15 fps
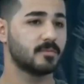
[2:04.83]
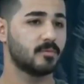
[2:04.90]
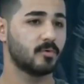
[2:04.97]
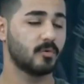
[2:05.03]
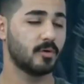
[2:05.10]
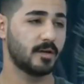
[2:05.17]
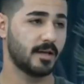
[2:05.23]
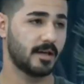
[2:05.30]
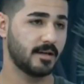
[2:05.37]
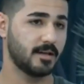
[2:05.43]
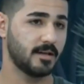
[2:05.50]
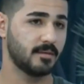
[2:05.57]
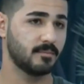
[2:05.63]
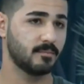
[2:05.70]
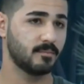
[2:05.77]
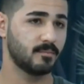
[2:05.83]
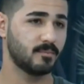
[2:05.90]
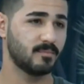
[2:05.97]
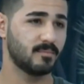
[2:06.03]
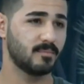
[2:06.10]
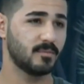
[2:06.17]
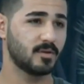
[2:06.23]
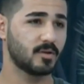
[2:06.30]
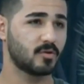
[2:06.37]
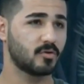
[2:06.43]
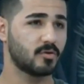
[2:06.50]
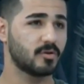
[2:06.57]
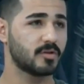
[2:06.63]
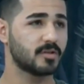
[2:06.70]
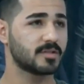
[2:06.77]
هو يعني من
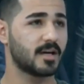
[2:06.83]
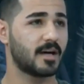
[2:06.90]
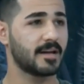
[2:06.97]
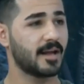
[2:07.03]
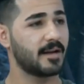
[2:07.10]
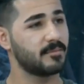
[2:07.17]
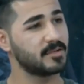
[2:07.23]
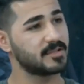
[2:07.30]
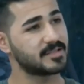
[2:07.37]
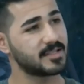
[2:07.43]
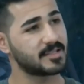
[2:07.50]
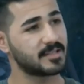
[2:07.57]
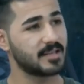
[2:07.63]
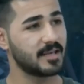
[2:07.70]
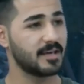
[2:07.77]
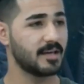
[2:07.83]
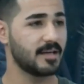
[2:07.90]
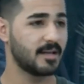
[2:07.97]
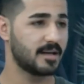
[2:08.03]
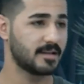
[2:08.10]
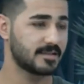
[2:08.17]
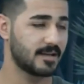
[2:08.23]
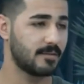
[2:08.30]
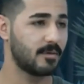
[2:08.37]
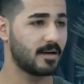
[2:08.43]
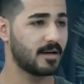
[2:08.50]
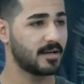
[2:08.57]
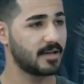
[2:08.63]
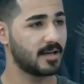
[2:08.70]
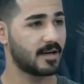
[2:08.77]
كل صغار يعني من ستة إلى
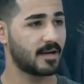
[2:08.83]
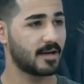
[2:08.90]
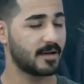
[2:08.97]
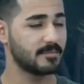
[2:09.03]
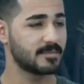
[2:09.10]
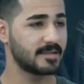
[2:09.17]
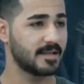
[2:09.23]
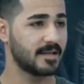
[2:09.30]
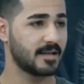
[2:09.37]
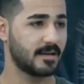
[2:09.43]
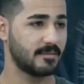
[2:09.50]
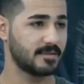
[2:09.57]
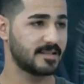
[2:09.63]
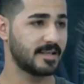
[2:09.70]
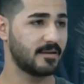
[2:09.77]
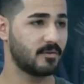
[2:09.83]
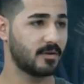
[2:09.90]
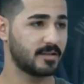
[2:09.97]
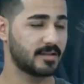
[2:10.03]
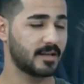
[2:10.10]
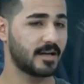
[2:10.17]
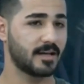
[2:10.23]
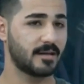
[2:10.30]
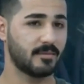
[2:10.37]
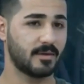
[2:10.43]
سبعة إلى خمسة خمس سنوات تقريبا نعم